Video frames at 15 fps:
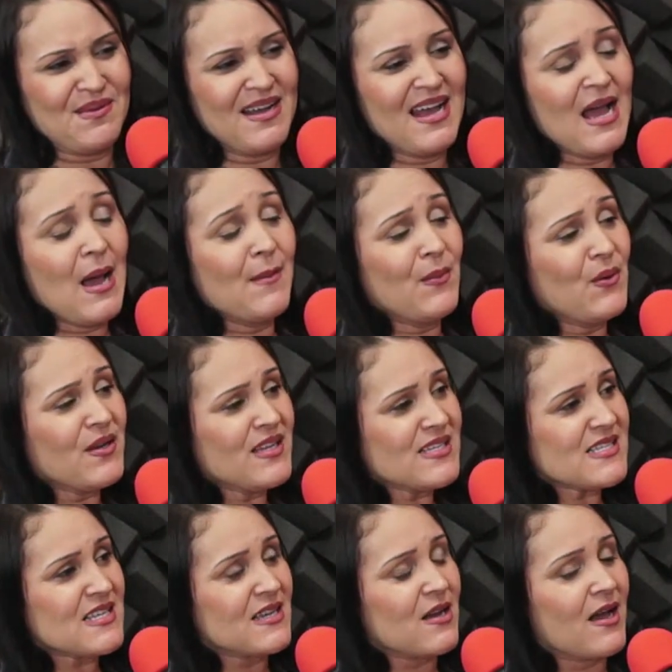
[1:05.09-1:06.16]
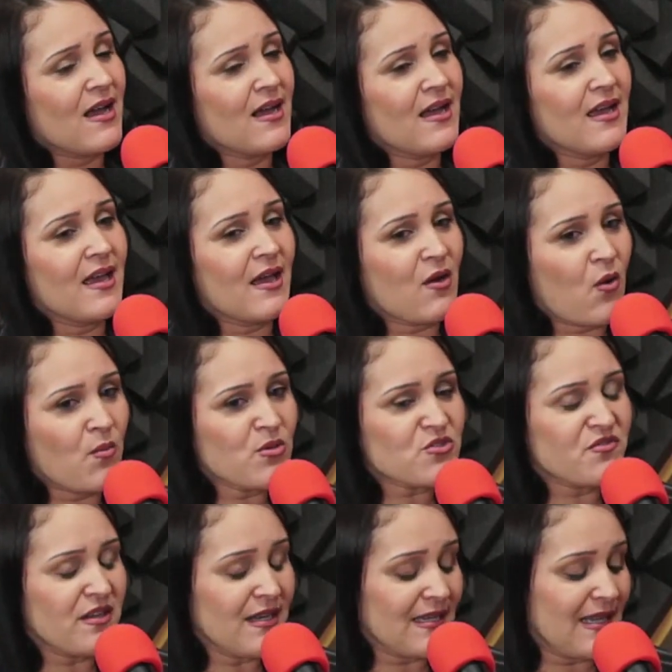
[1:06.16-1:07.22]
É. Porque, assim, é, como eu
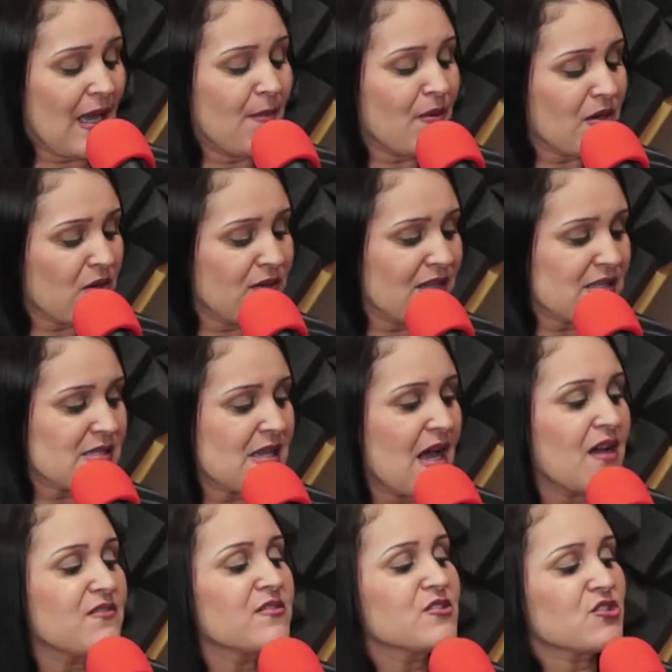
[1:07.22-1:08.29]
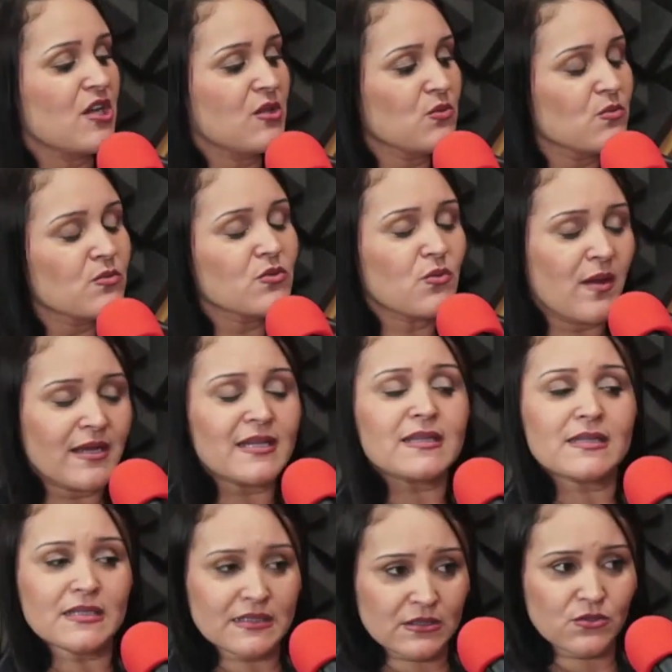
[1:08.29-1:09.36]
te falei, na época que eu dançava já não, não era
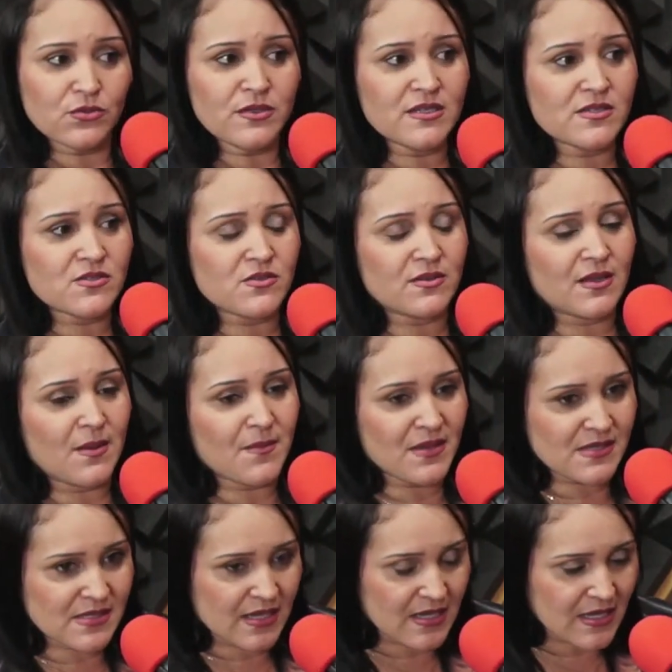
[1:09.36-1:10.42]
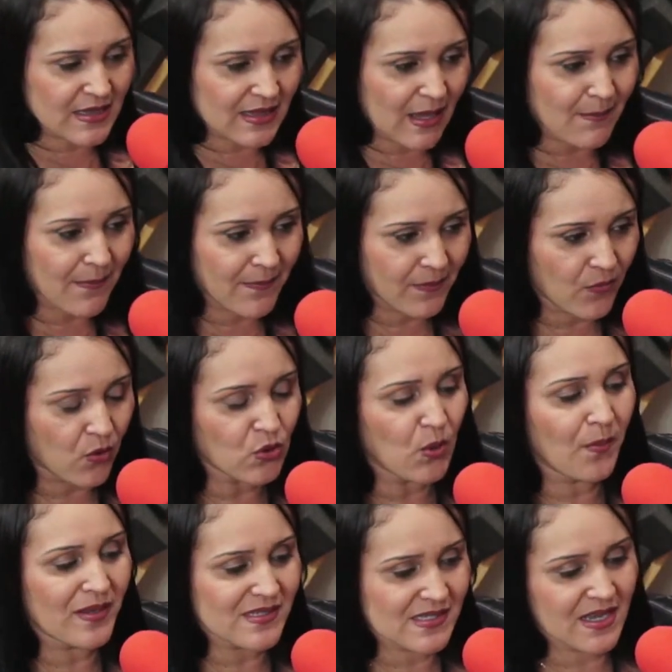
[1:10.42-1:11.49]
tanto isso, né? Mas aí, na, quando eu
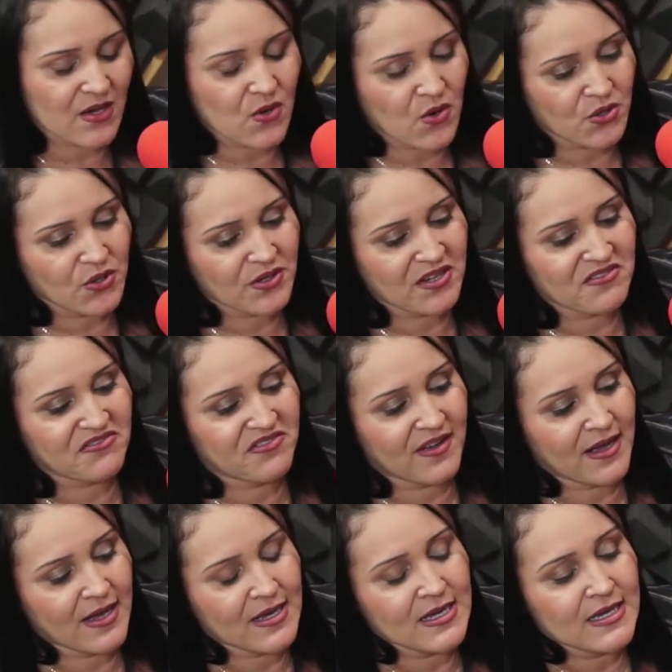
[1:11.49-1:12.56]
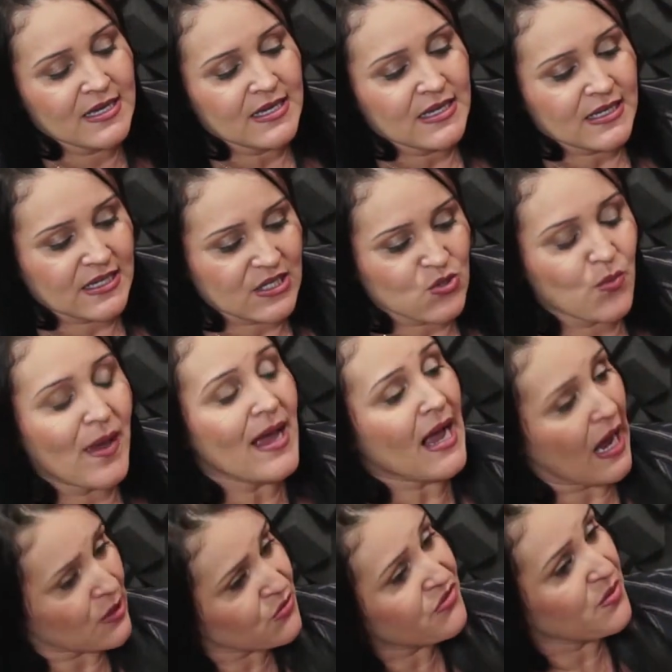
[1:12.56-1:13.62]
passei a coreografar, que o
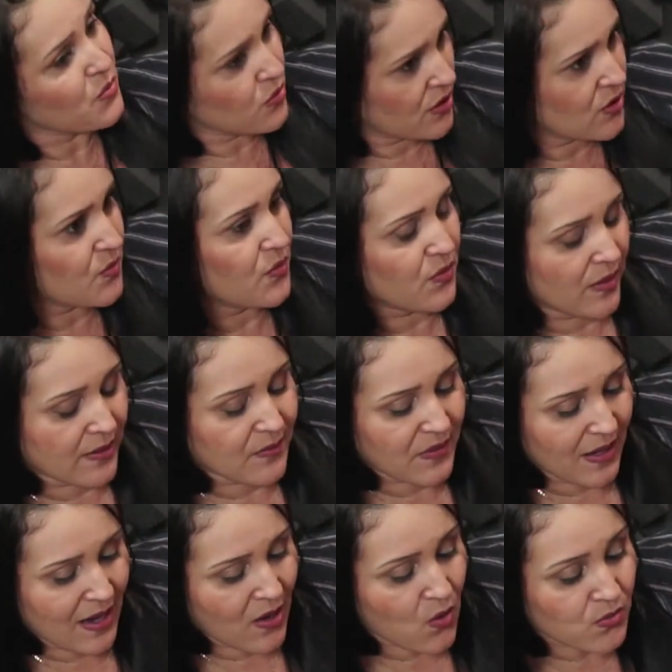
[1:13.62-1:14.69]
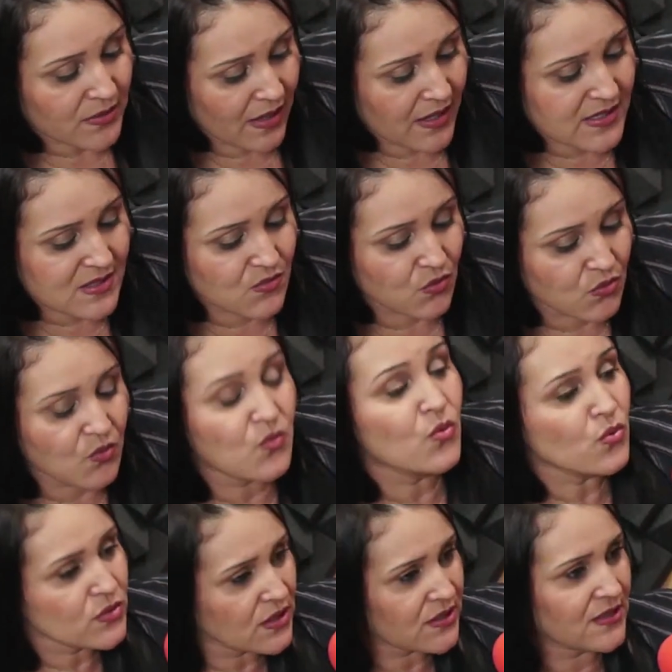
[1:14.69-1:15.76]
mercado foi mudando, é, que acontece muito,
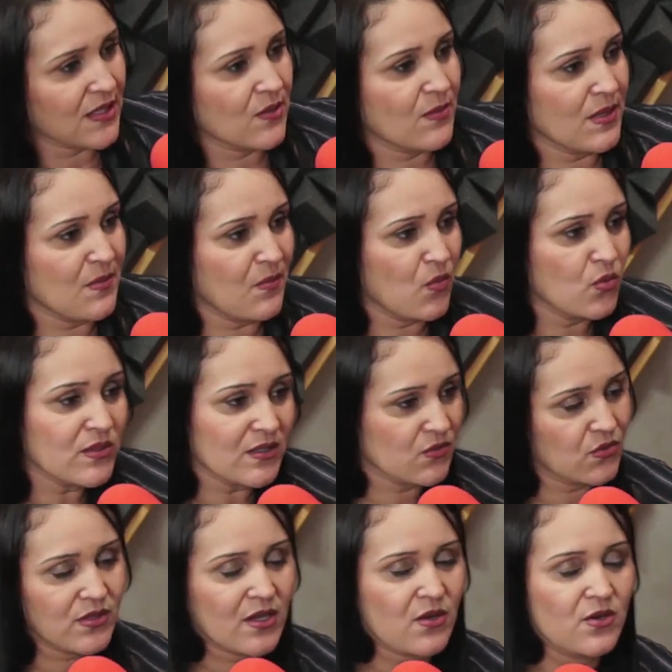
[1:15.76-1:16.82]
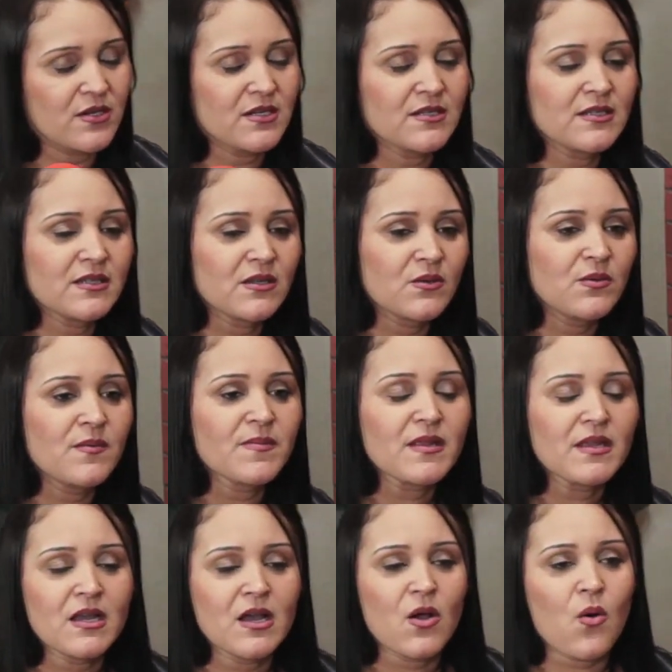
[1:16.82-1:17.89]
muda, né? Ele muda toda hora. Então,
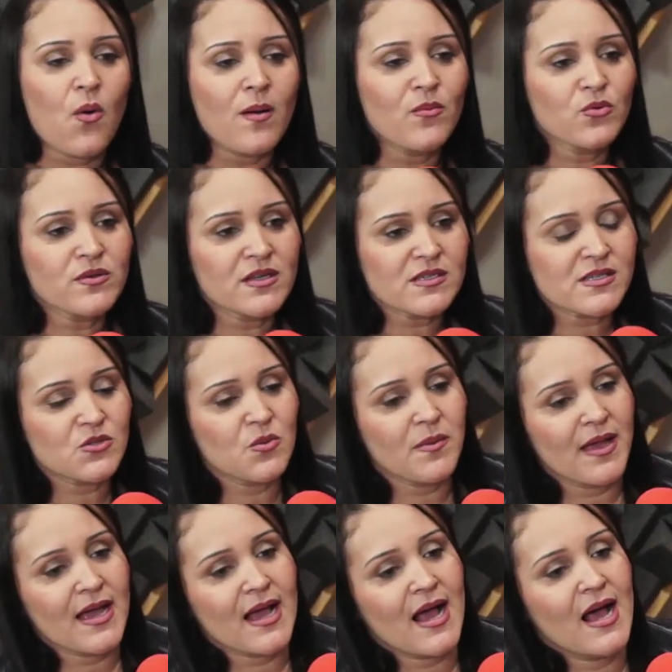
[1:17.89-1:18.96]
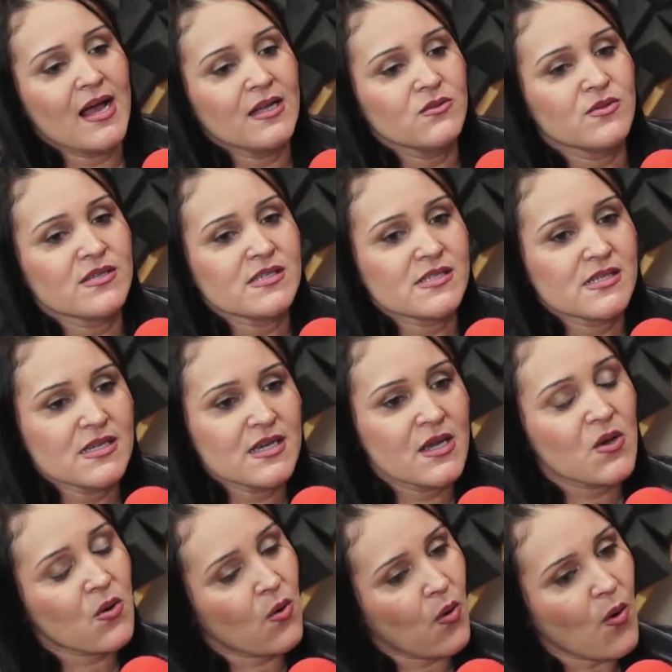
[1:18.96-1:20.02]
com a mudança do mercado em si,
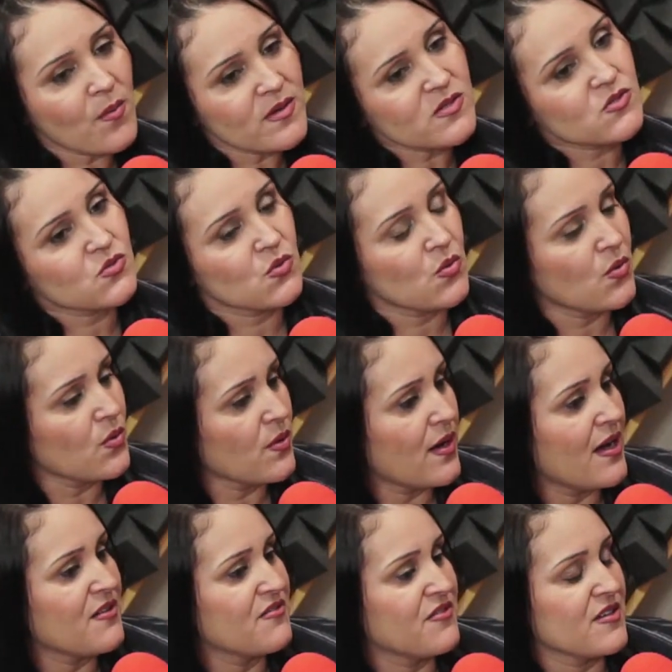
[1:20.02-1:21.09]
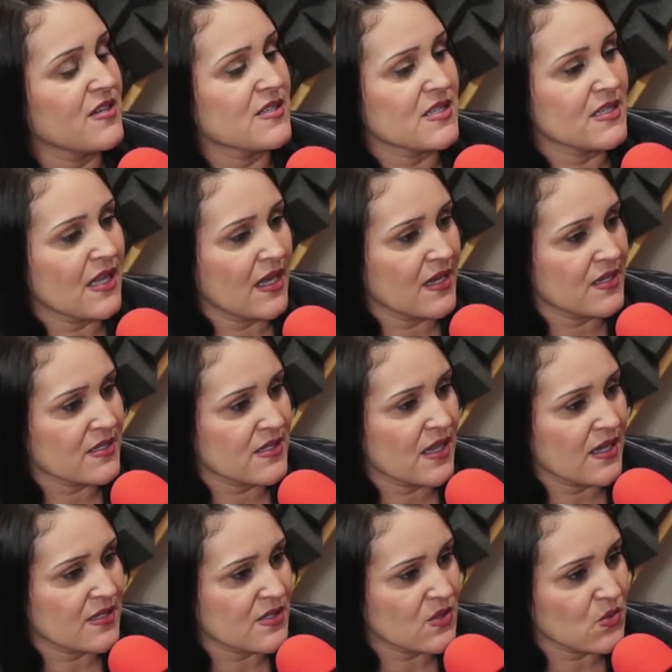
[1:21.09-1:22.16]
aí começou a ver as ideias
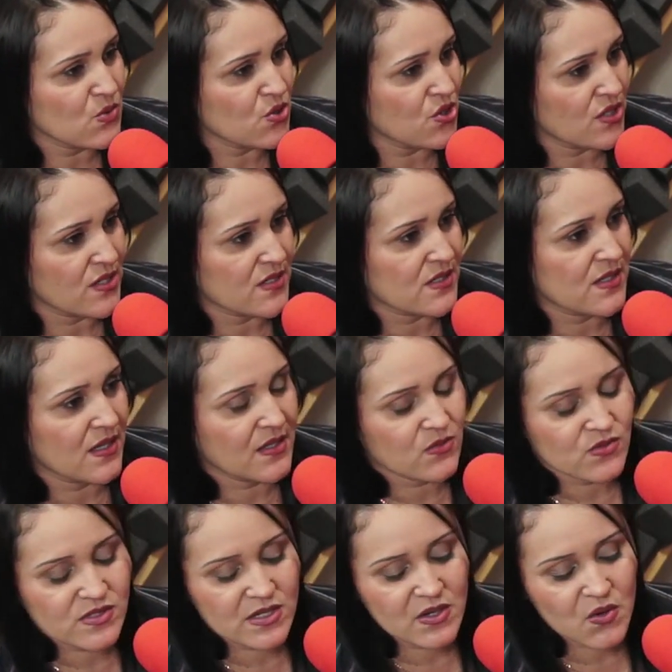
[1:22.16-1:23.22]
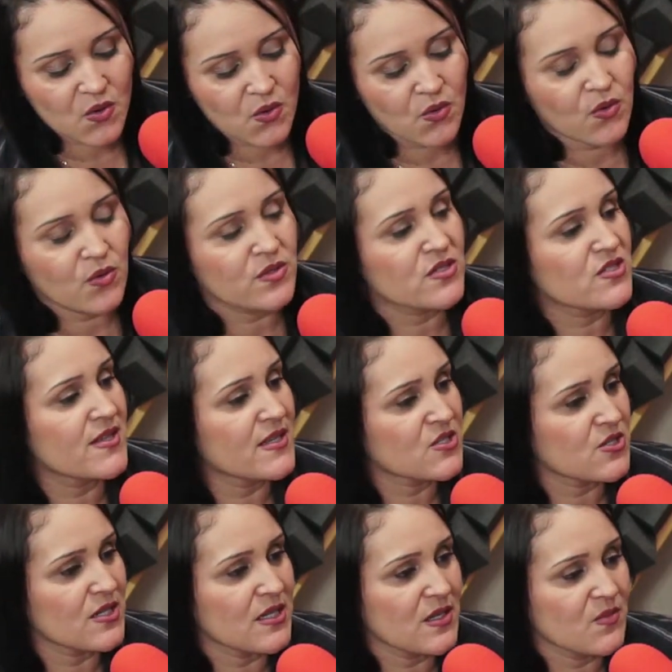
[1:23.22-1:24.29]
das cirurgias, né? Dos silicones, das
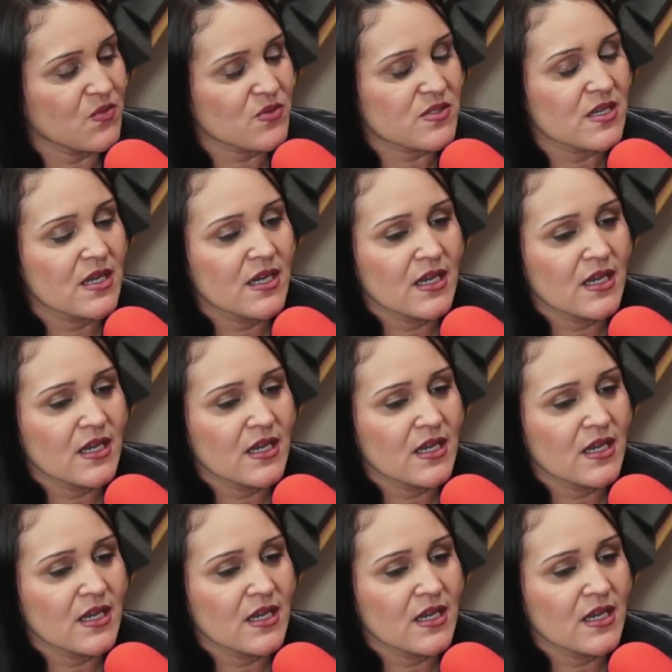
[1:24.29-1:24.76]
lipos.